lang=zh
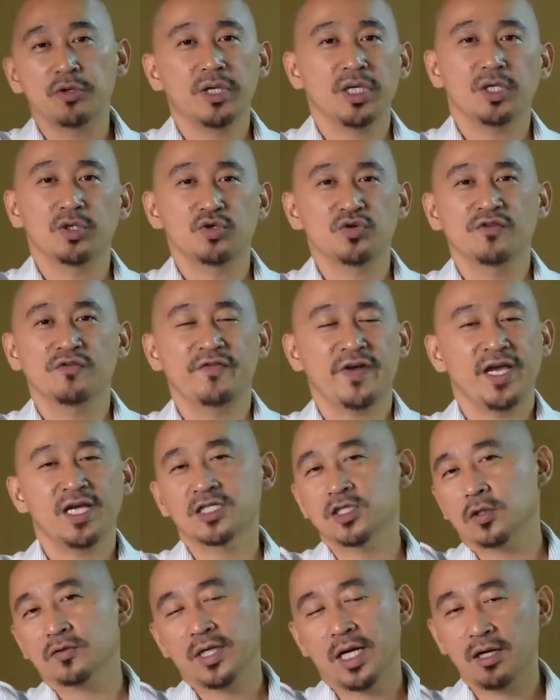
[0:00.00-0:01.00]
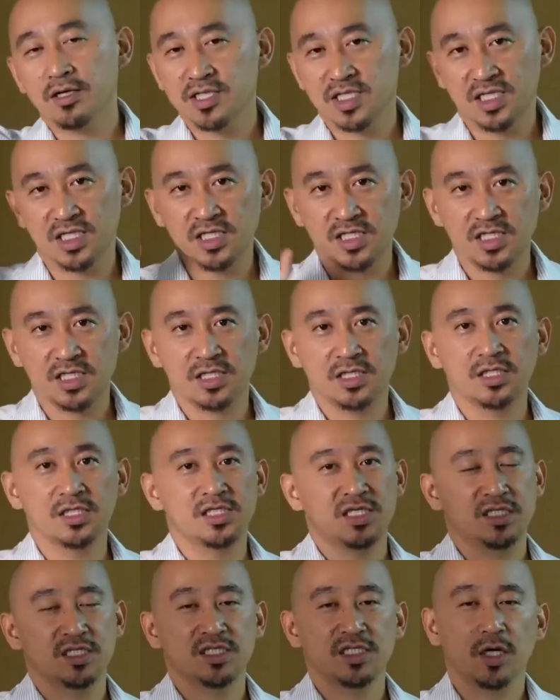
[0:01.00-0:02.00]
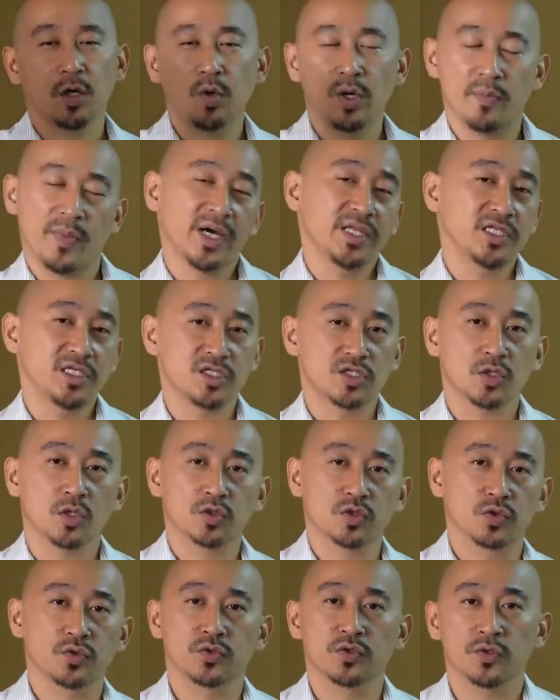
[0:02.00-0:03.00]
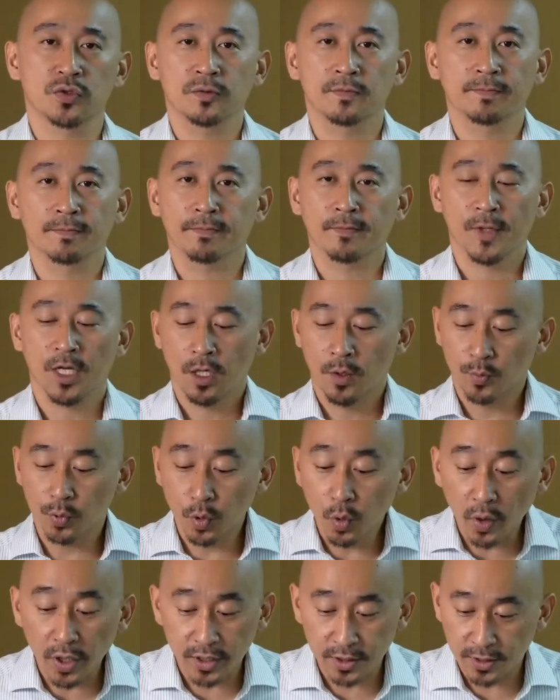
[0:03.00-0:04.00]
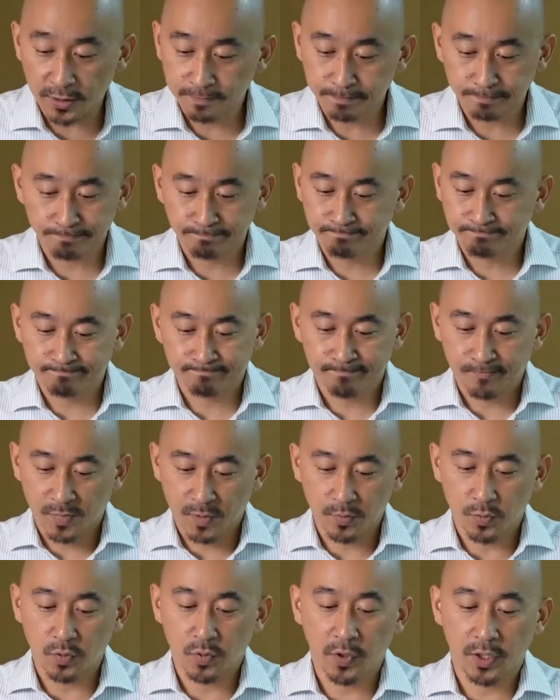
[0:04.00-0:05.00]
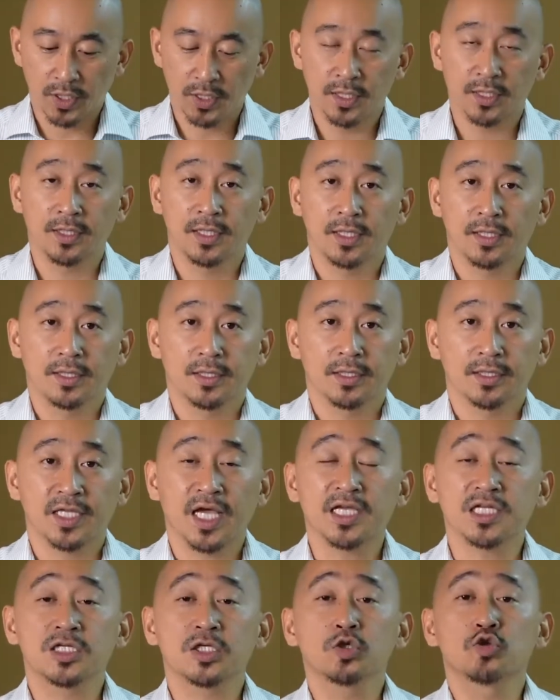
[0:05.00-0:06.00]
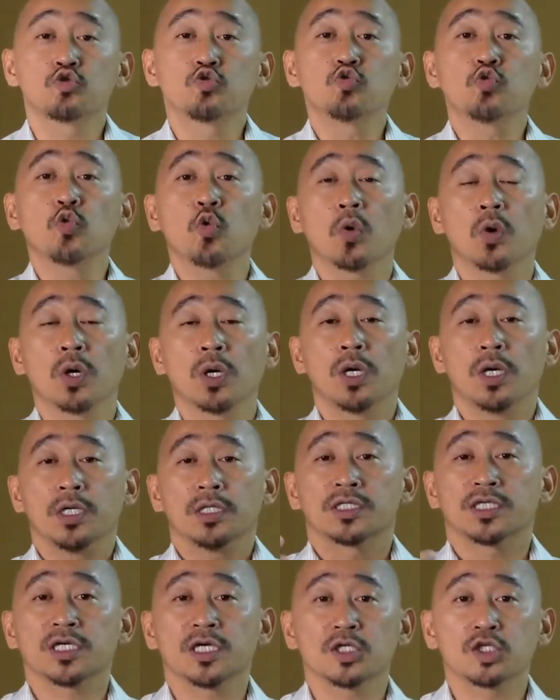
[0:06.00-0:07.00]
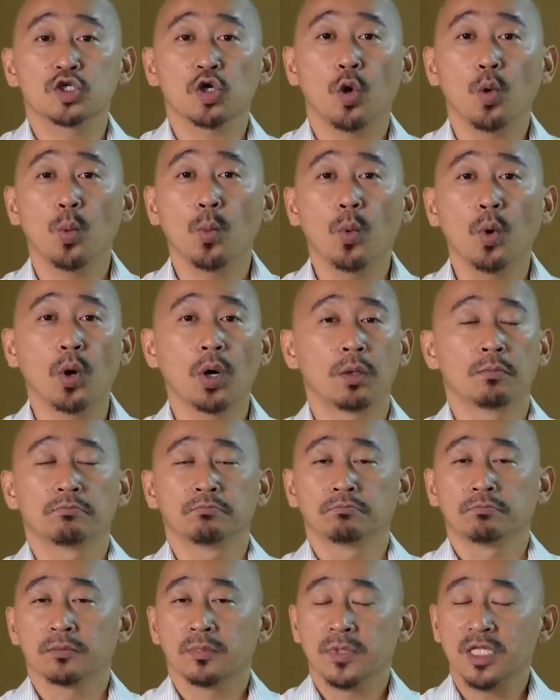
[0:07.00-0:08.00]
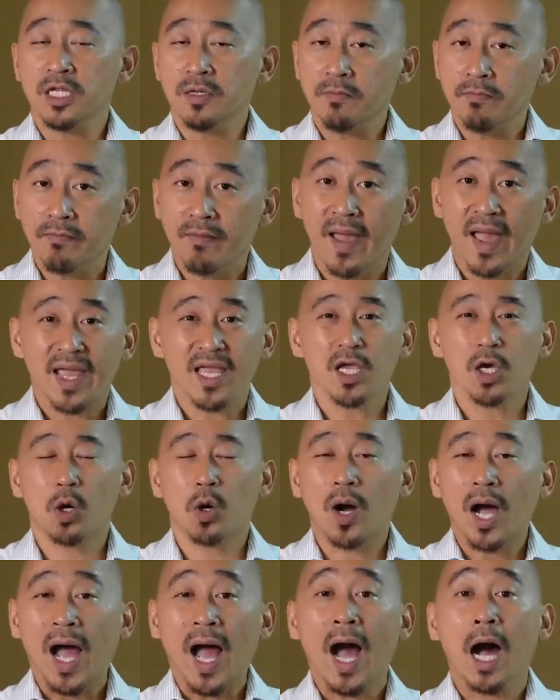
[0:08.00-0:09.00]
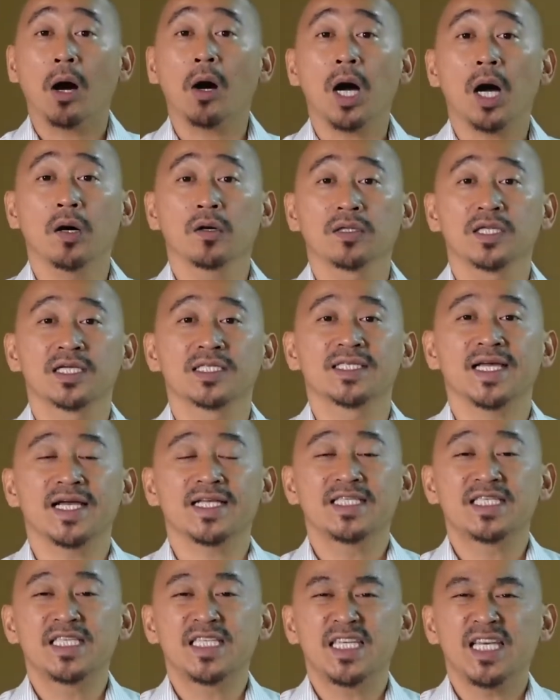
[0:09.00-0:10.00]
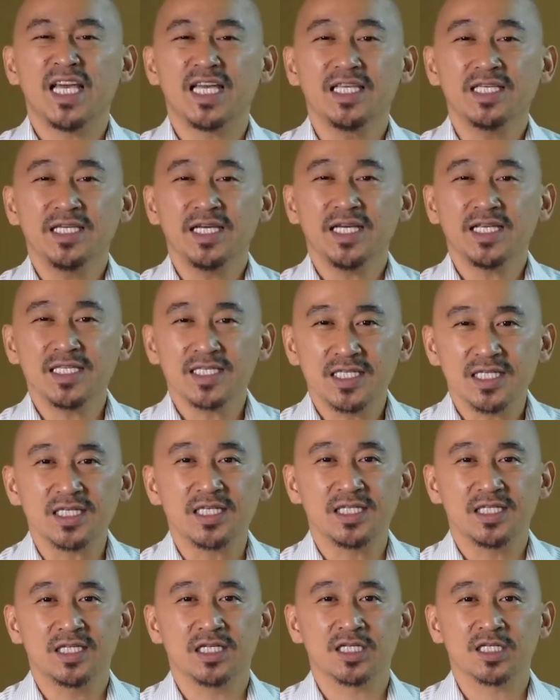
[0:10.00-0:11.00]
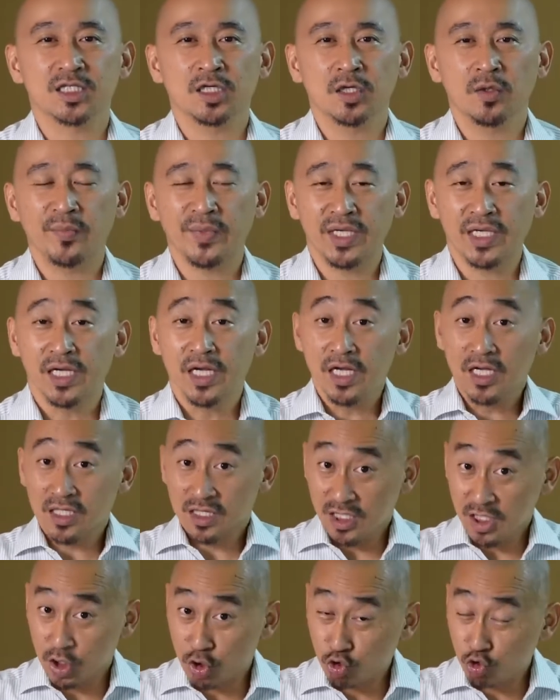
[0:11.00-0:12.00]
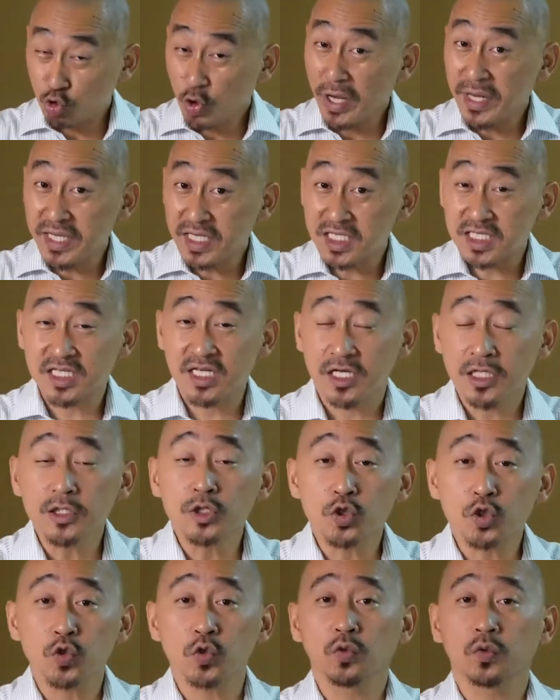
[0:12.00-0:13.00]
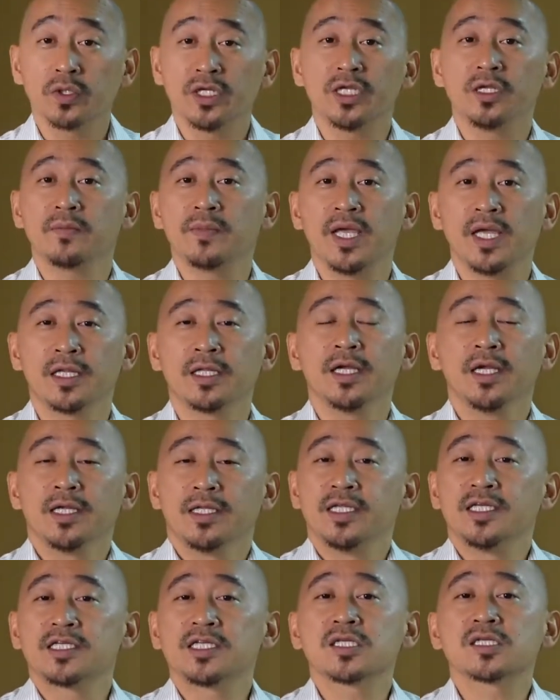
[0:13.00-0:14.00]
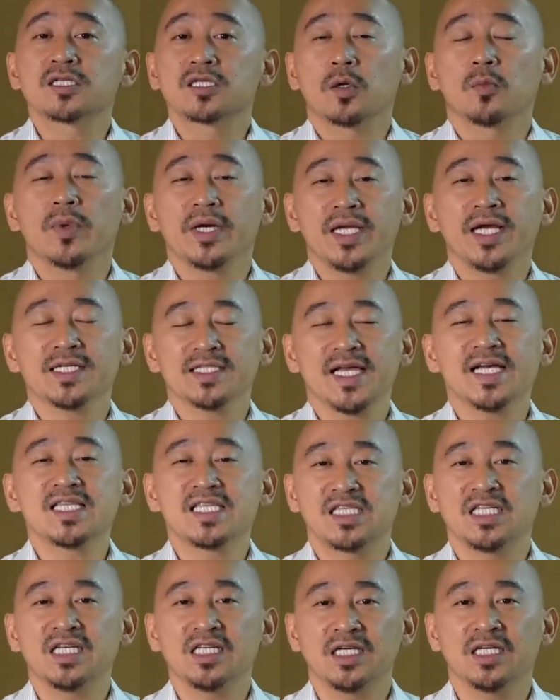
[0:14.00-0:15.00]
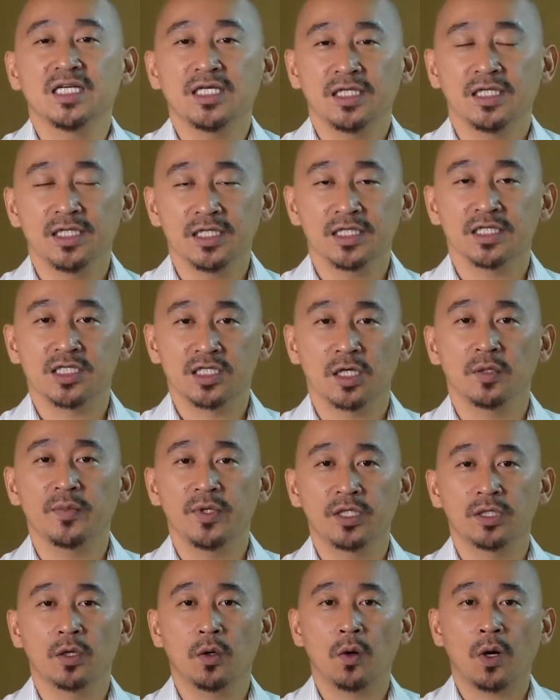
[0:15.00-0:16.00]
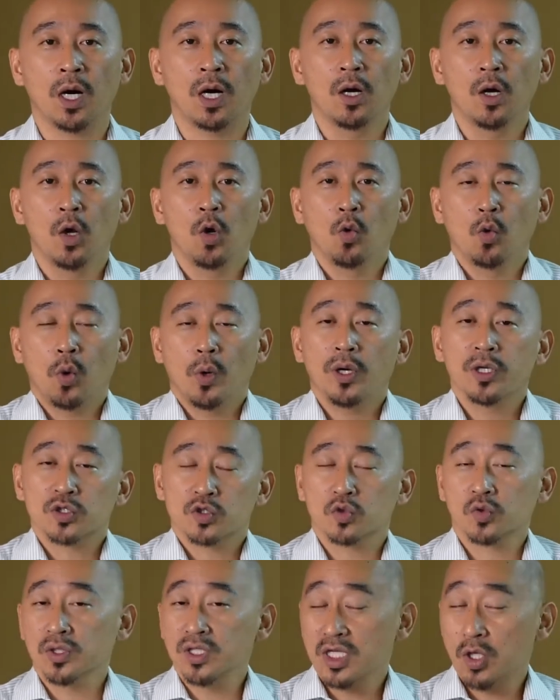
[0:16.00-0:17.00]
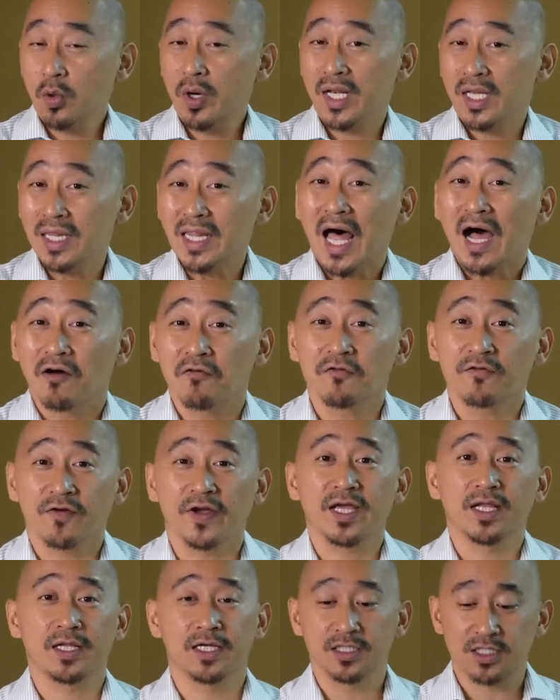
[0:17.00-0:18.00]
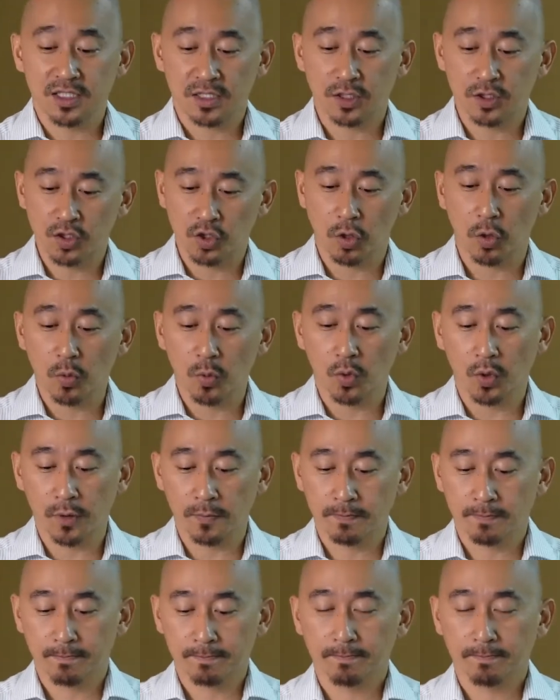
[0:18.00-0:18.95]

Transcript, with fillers: 愿意去非洲？然后星期一请教会把你送出去，不会的，不会的。但是如果这个周末你没有好好的在检验自己的生命，你最深处里面你是怎么样在经营你的生命的话，我会说你会浪费了这个周末。